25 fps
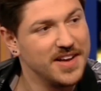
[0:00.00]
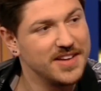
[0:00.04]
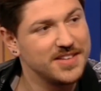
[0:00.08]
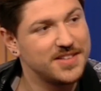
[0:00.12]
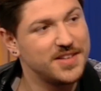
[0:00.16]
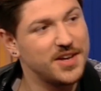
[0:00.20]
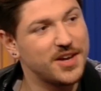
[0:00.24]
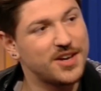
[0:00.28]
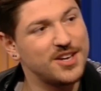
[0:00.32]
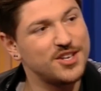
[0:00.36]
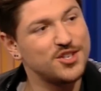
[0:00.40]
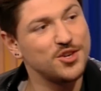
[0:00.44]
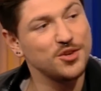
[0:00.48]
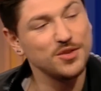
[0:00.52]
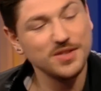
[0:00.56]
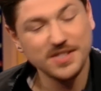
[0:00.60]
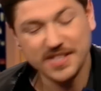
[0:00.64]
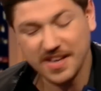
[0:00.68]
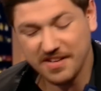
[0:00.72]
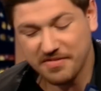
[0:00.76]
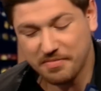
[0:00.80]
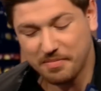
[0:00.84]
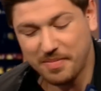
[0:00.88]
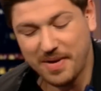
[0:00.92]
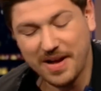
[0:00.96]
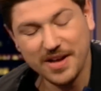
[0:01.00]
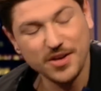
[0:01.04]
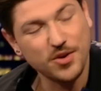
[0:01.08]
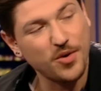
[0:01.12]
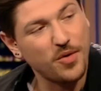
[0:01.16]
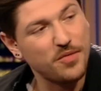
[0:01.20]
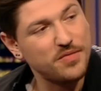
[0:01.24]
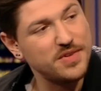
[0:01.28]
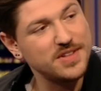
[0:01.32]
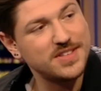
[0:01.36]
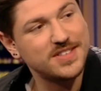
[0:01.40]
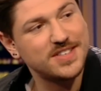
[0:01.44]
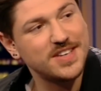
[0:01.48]
C'est-à-dire que les gens ne savent pas qu'en
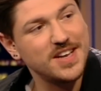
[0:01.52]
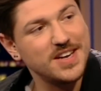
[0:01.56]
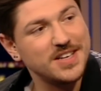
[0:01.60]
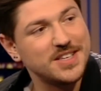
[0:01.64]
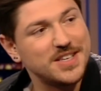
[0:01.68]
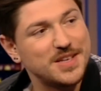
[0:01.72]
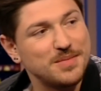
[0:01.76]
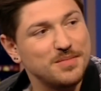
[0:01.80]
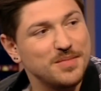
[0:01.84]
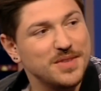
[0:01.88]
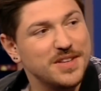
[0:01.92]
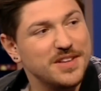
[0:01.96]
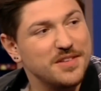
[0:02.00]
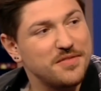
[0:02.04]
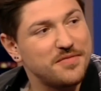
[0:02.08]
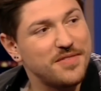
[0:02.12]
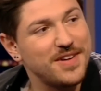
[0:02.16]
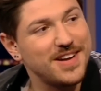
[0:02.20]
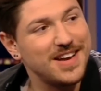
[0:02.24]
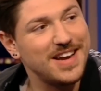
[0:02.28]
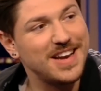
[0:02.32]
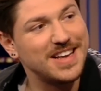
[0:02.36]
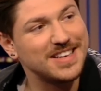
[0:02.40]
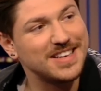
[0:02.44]
fait, c'est elle qui me défait le